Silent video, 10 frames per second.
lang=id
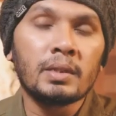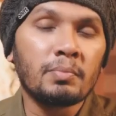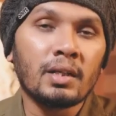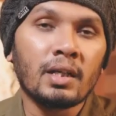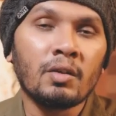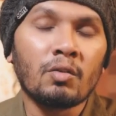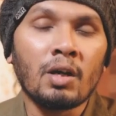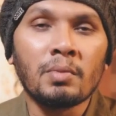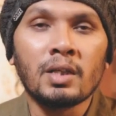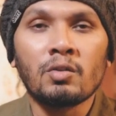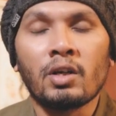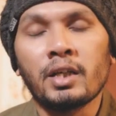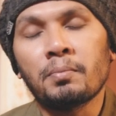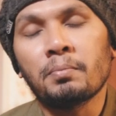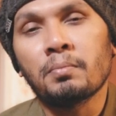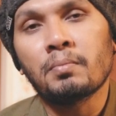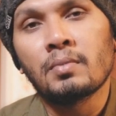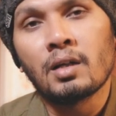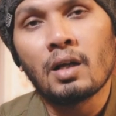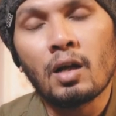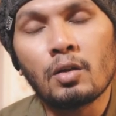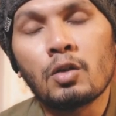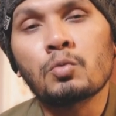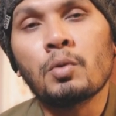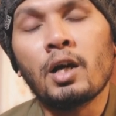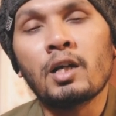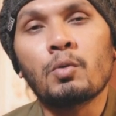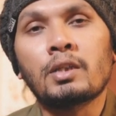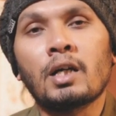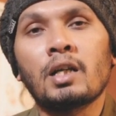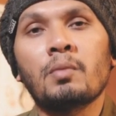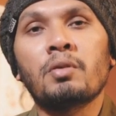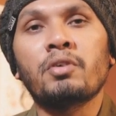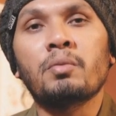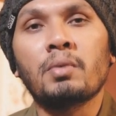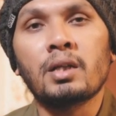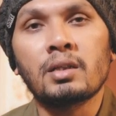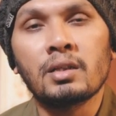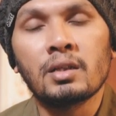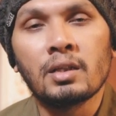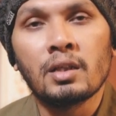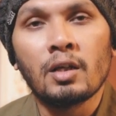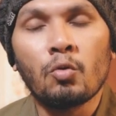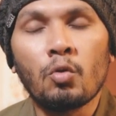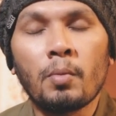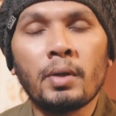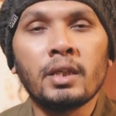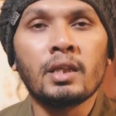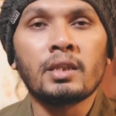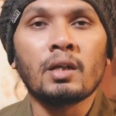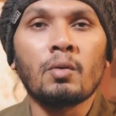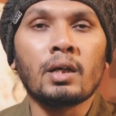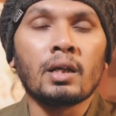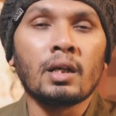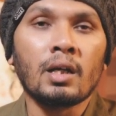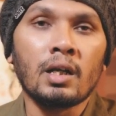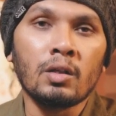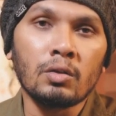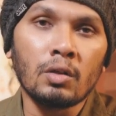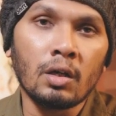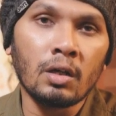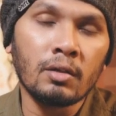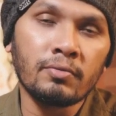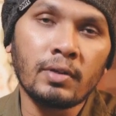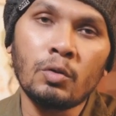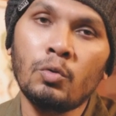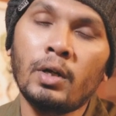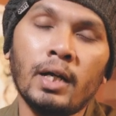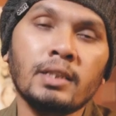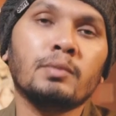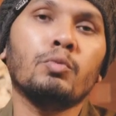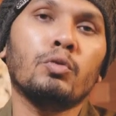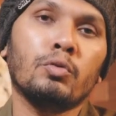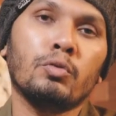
Bismillahirrahmanirrahim. Allah Subhanahu wa taala berfirman, "Wa may yatawakkal 'ala Allah fahuwa hasbuh."